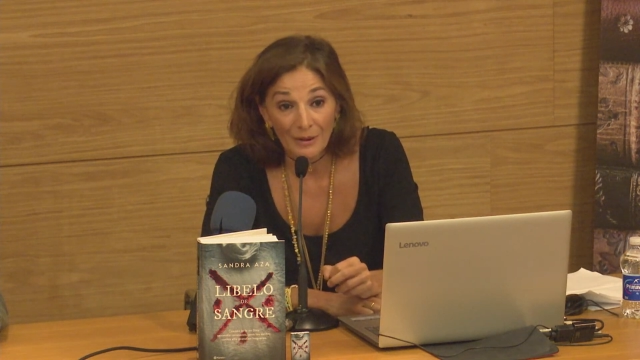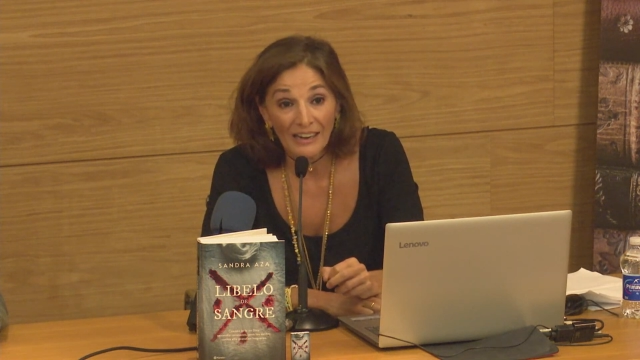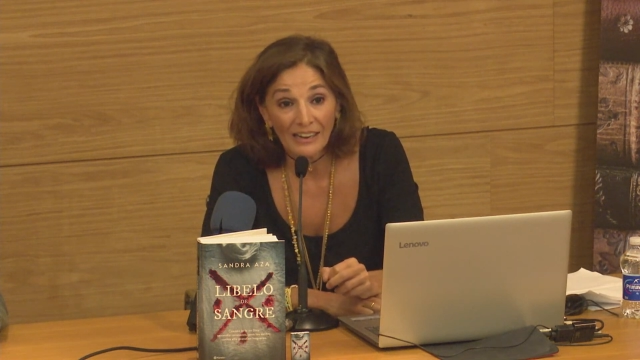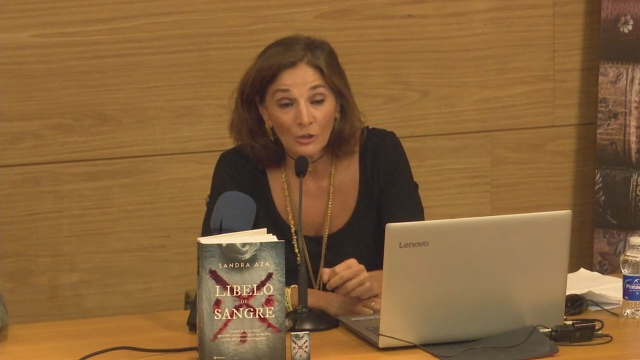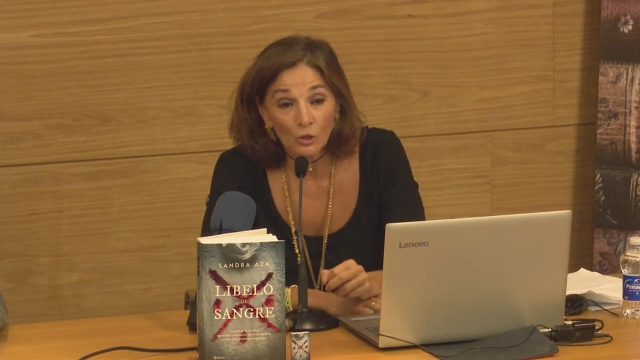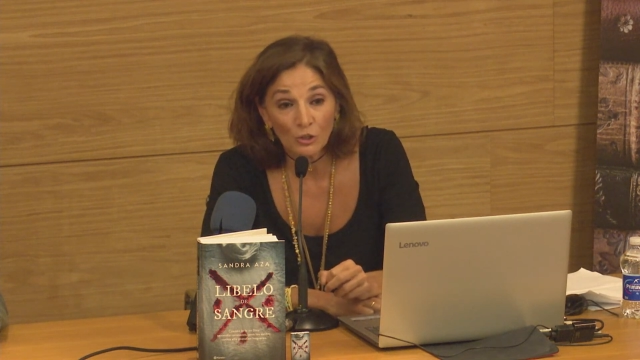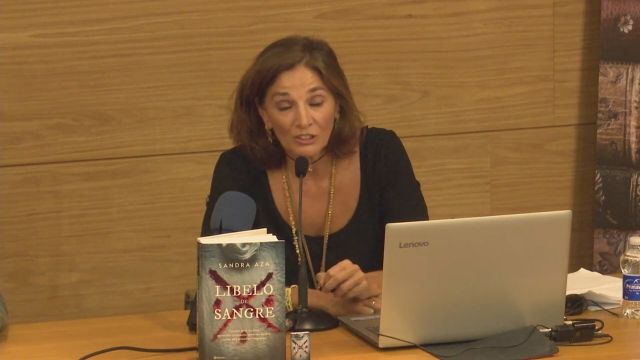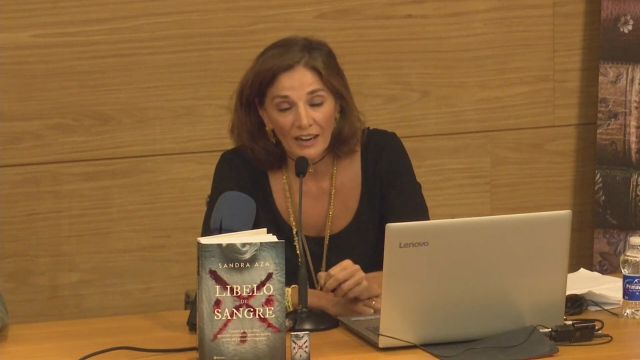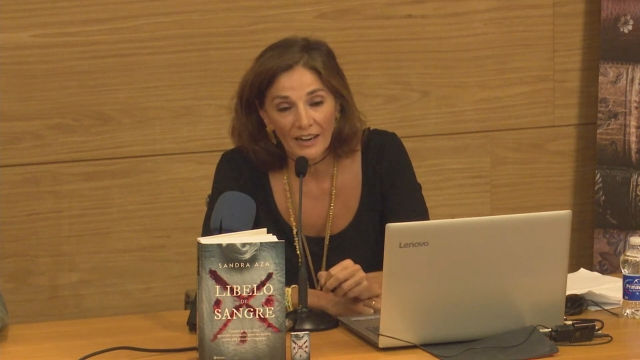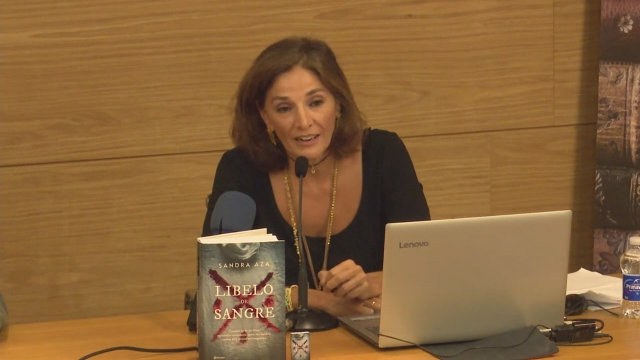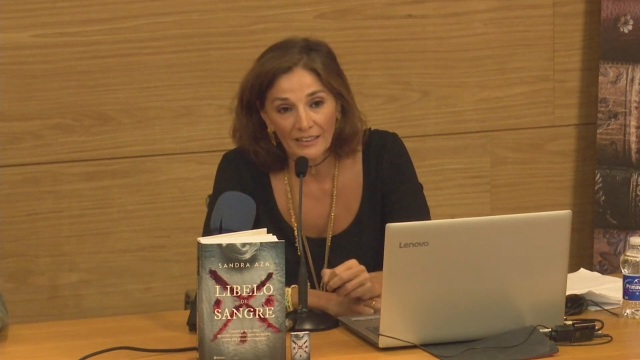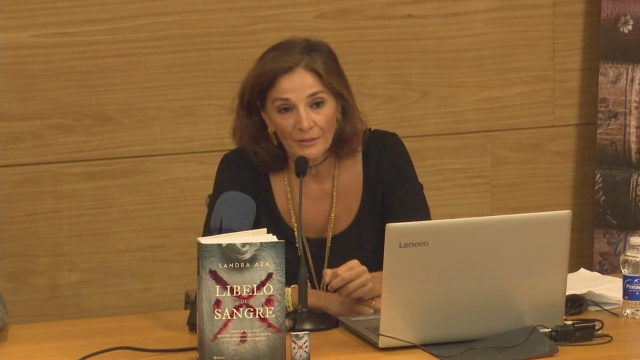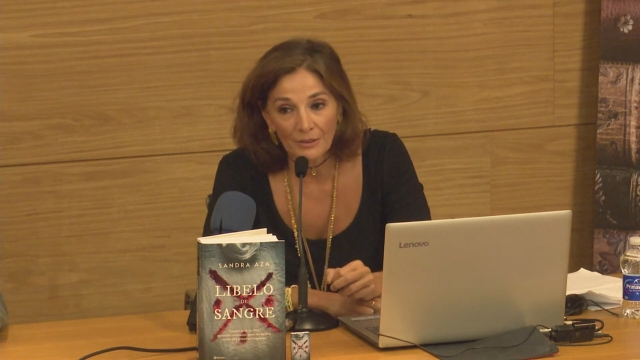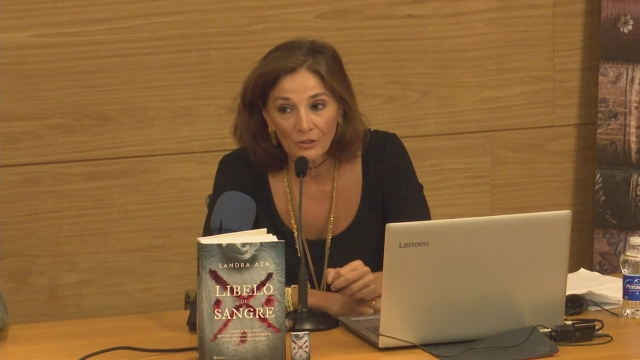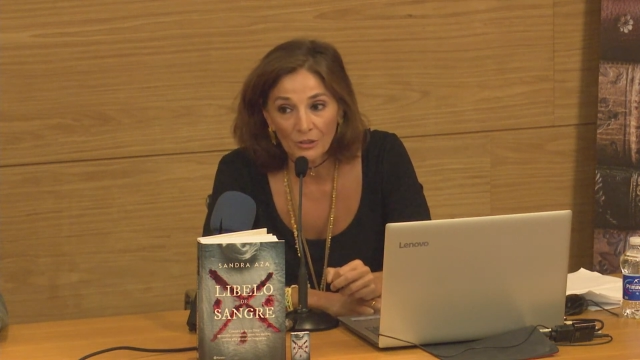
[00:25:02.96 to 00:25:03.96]
van a encontrar
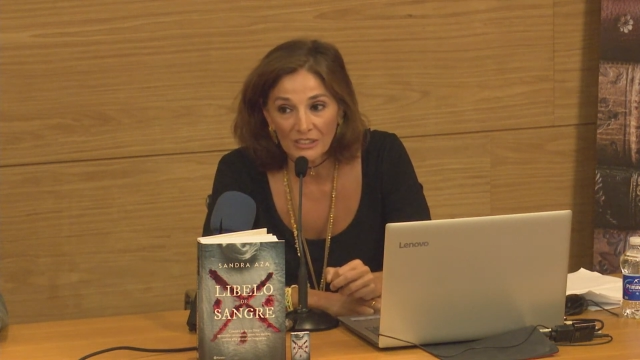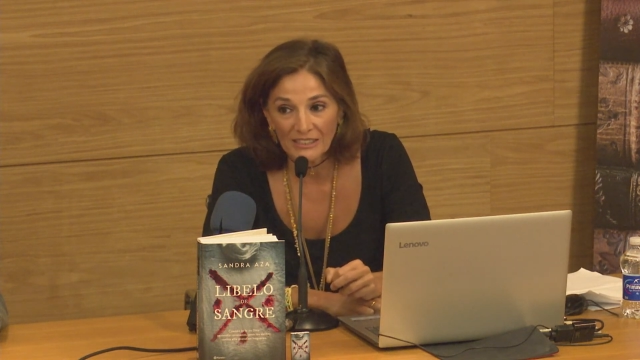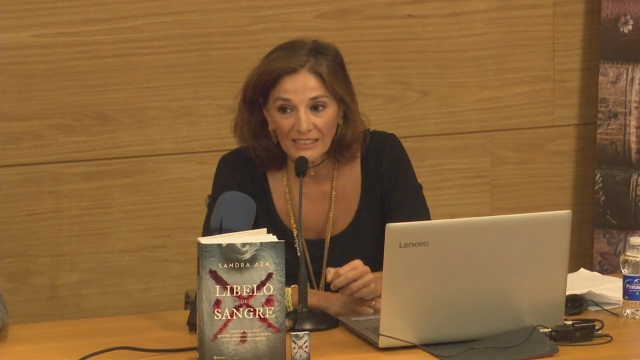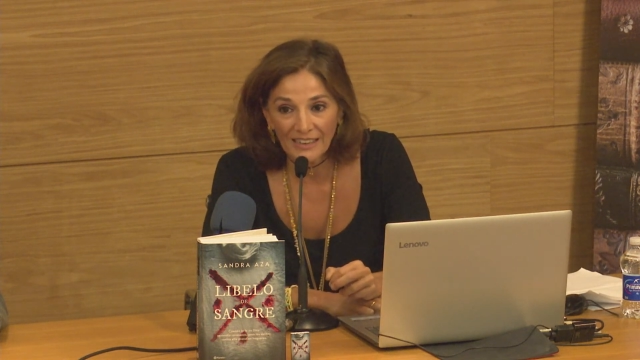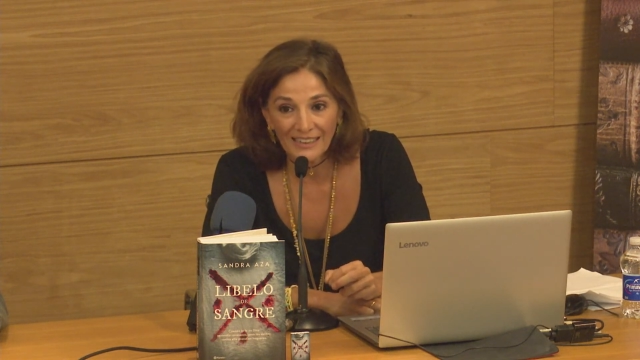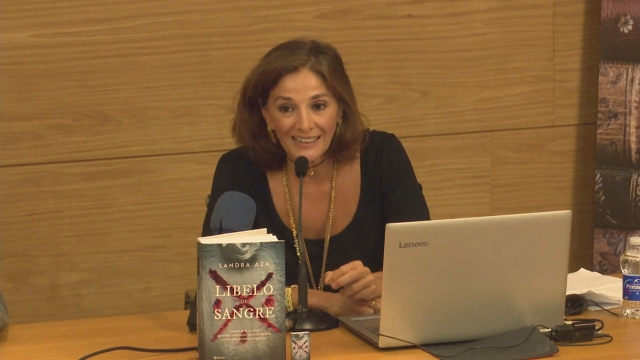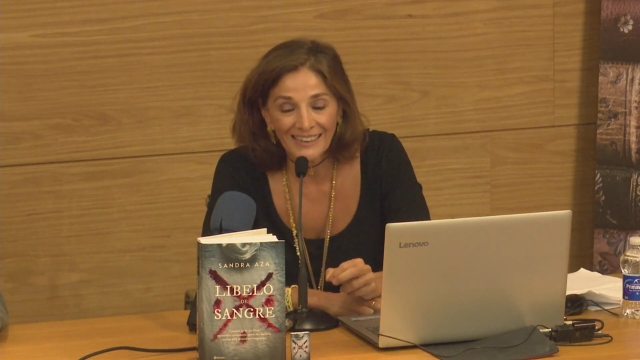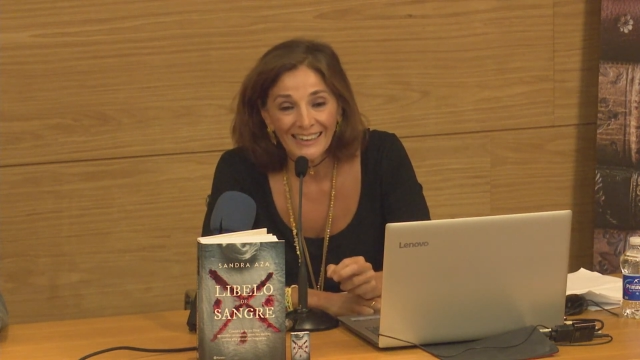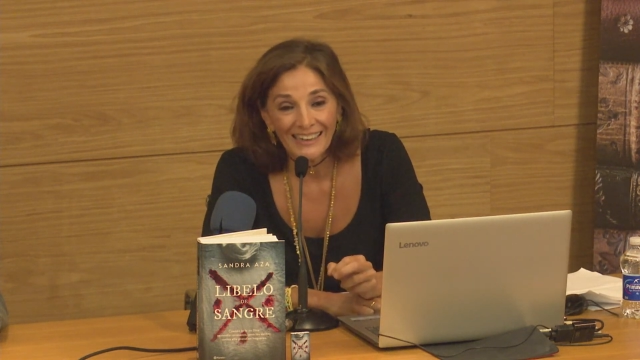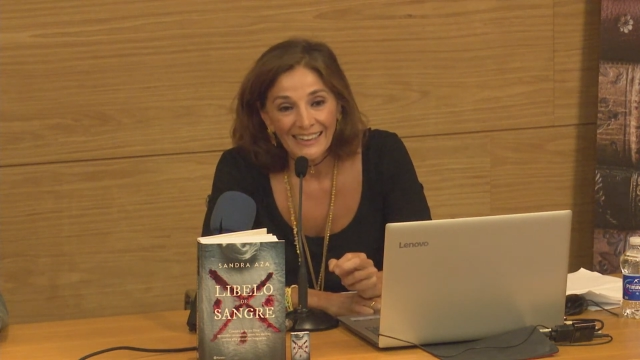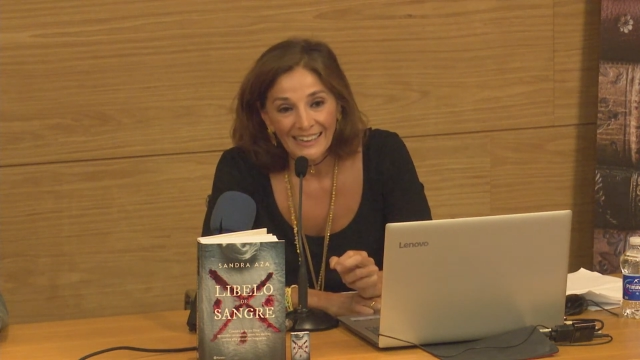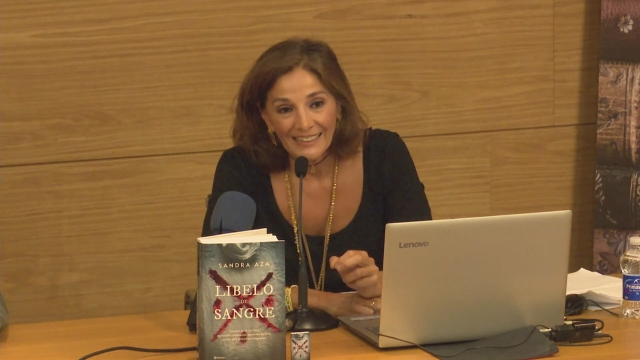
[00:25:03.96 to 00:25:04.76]
en Libro de Sangre